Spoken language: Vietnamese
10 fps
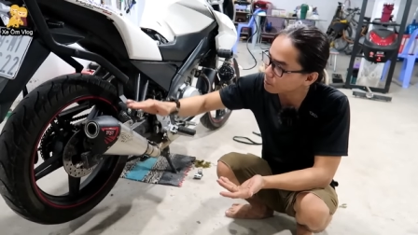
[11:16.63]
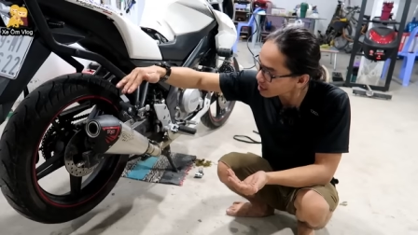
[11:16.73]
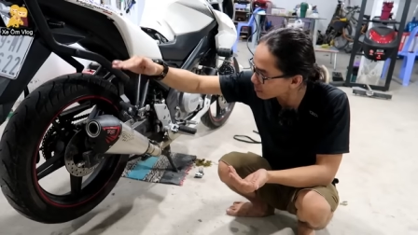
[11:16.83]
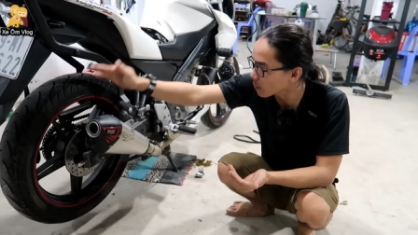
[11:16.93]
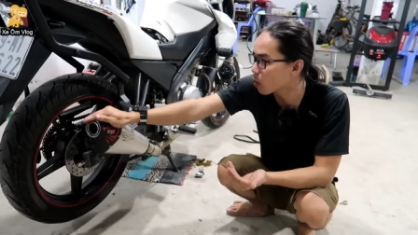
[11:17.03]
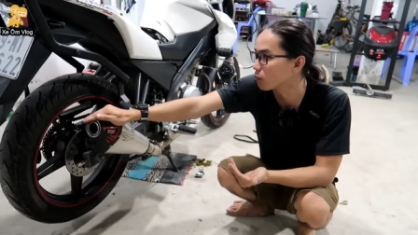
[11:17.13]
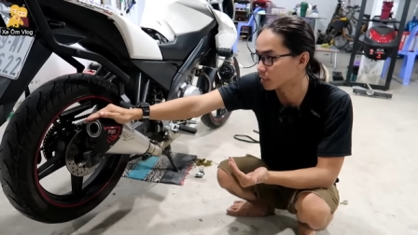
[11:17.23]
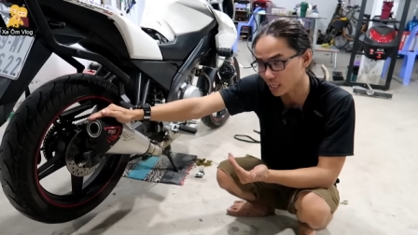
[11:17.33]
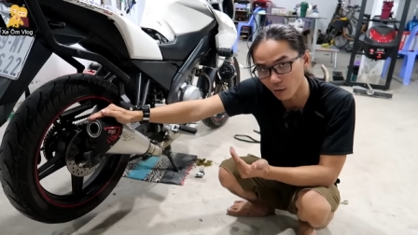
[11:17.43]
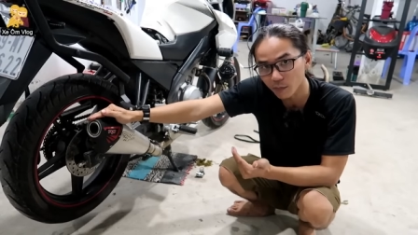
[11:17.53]
nước ngập bồ
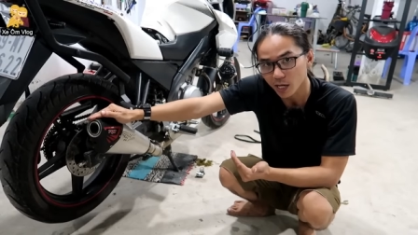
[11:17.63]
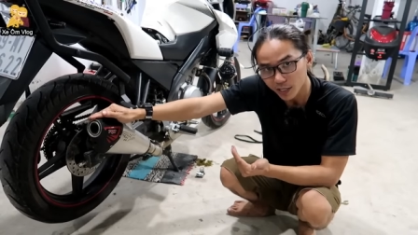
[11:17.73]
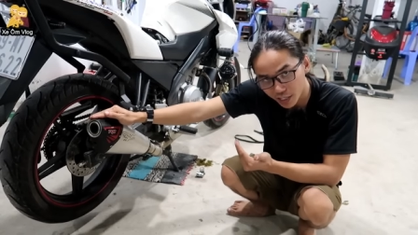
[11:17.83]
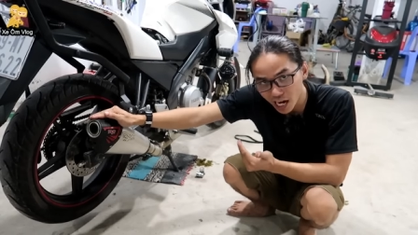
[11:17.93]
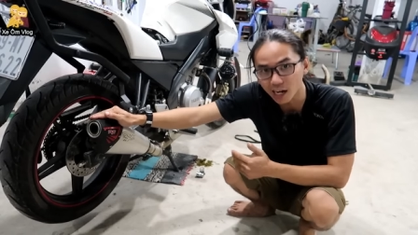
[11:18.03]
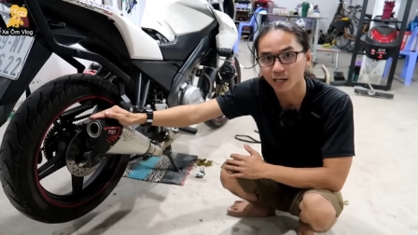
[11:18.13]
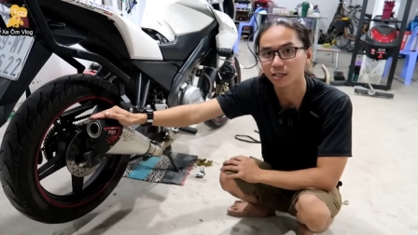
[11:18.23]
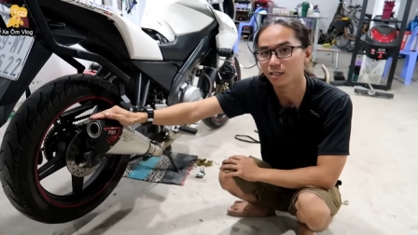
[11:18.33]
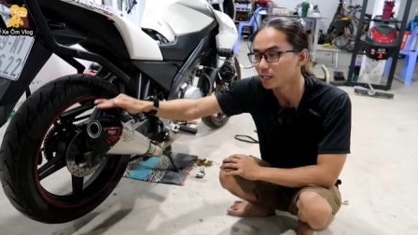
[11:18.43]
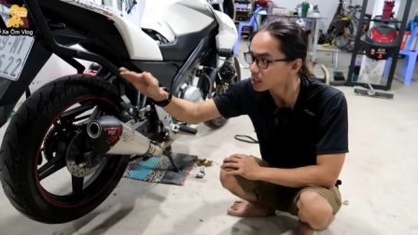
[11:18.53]
vẫn sống nhưng
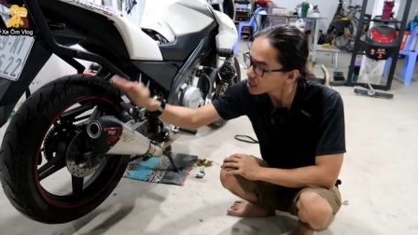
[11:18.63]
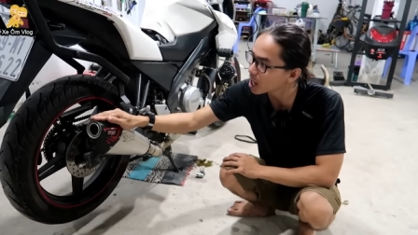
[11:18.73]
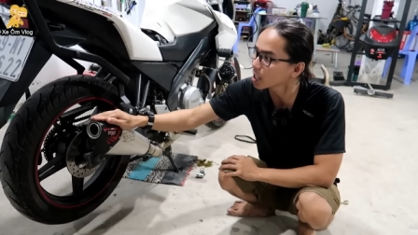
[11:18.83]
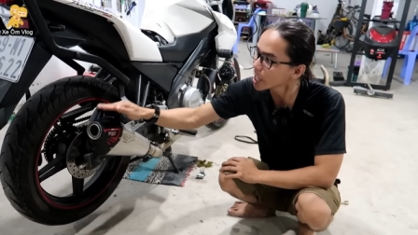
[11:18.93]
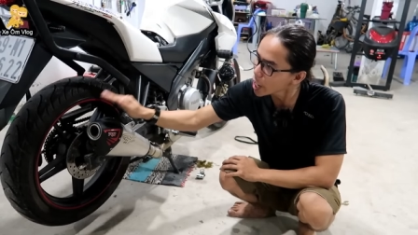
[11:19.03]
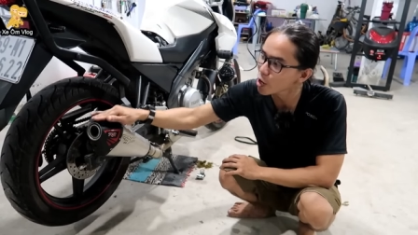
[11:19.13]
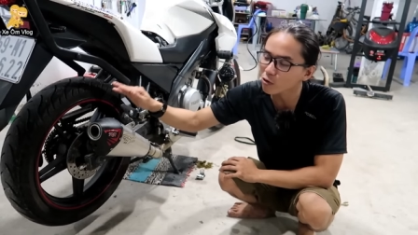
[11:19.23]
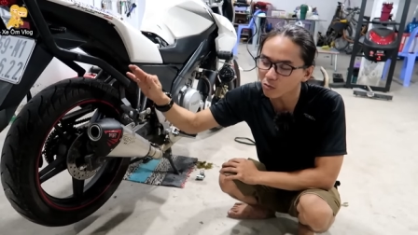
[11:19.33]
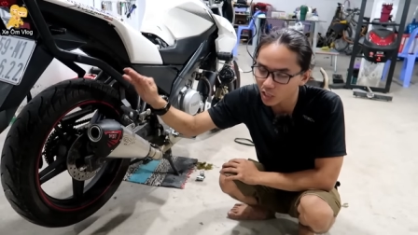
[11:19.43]
nhưng nếu